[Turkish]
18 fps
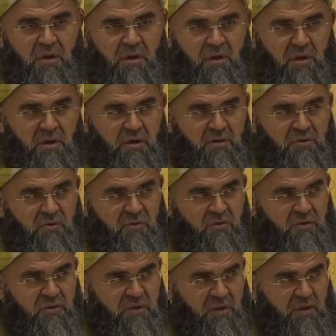Allah
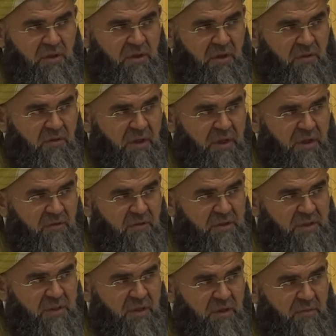Resulü sallallahu aleyhi ve
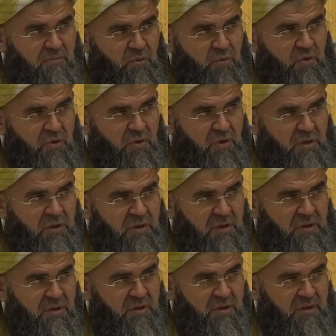sellem buyuruyor
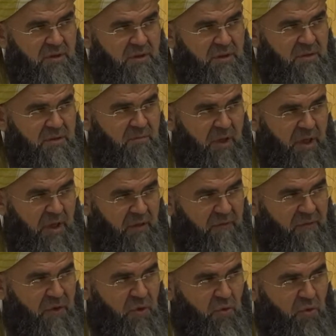ki kim
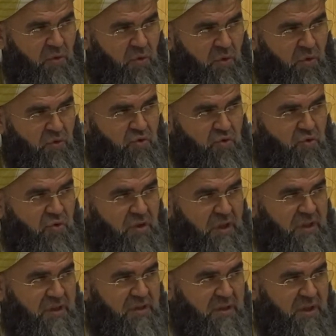Arafa günü oruç
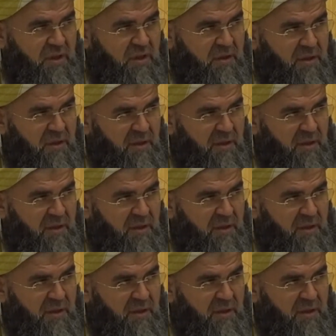tutarsa